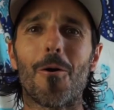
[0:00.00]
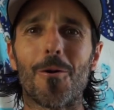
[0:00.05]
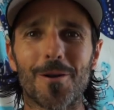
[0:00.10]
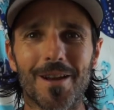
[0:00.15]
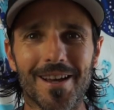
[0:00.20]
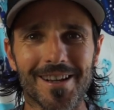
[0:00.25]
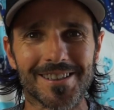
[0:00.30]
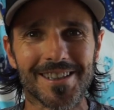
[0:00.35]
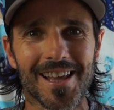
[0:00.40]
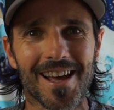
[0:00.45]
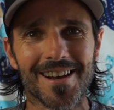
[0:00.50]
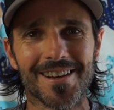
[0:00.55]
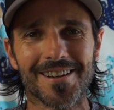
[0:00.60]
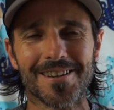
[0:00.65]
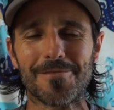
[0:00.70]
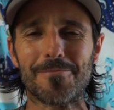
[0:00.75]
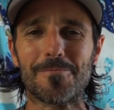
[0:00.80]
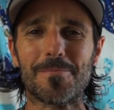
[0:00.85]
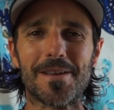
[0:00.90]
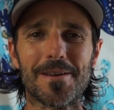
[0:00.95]
Hola, ¿qué
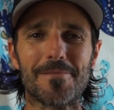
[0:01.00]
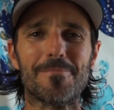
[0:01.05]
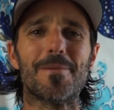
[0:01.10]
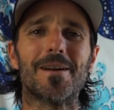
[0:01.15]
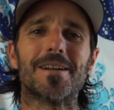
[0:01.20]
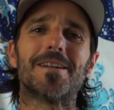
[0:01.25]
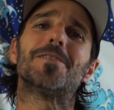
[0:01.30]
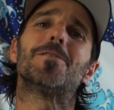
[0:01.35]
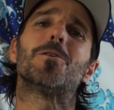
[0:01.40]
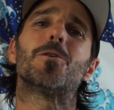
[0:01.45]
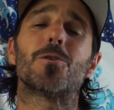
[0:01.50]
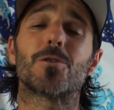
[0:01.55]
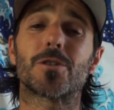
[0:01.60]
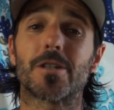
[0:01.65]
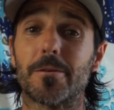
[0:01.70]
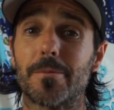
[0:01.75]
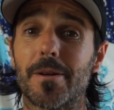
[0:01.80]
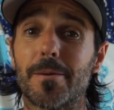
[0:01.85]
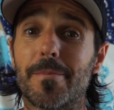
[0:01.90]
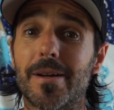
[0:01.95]
tal?
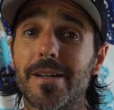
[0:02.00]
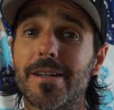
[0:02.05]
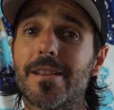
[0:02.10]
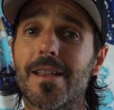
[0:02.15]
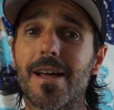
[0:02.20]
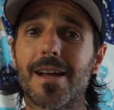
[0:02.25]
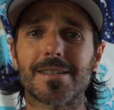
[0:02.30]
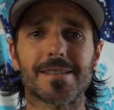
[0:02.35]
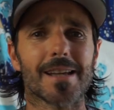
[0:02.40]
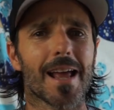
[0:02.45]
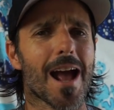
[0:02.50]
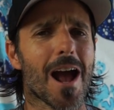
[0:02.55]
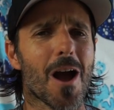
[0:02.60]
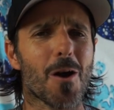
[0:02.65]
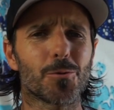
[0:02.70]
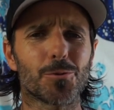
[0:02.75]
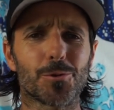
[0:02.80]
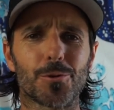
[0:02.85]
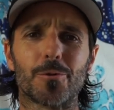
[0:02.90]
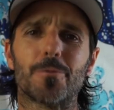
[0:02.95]
Bienvenidos y bienvenidas a
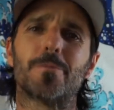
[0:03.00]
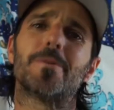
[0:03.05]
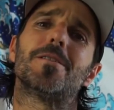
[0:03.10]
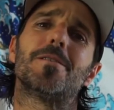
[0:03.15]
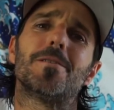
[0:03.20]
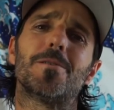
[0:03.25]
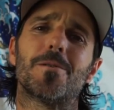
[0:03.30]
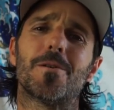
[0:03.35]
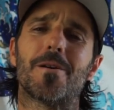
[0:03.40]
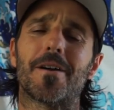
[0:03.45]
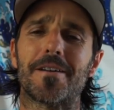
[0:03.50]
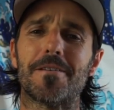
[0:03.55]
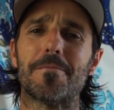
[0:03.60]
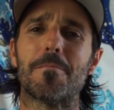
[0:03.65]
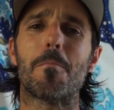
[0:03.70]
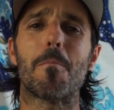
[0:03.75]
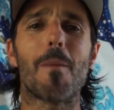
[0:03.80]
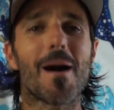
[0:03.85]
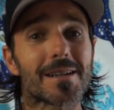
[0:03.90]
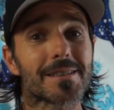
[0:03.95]
otro vídeo en
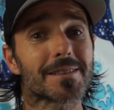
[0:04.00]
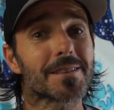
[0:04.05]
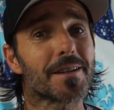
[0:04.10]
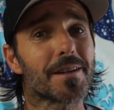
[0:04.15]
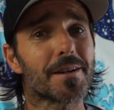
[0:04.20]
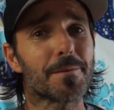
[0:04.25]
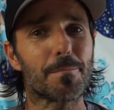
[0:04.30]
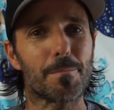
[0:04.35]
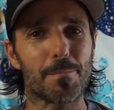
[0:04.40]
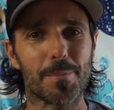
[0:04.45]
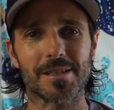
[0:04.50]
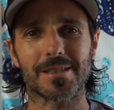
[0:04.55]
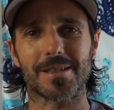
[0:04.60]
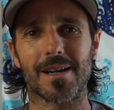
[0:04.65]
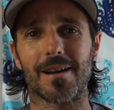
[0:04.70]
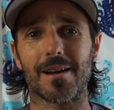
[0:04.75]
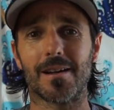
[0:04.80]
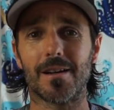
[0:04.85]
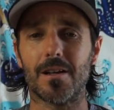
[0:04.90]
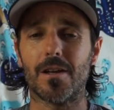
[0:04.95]
Master
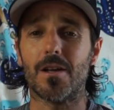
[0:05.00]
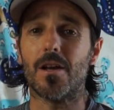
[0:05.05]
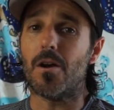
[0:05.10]
Pesca.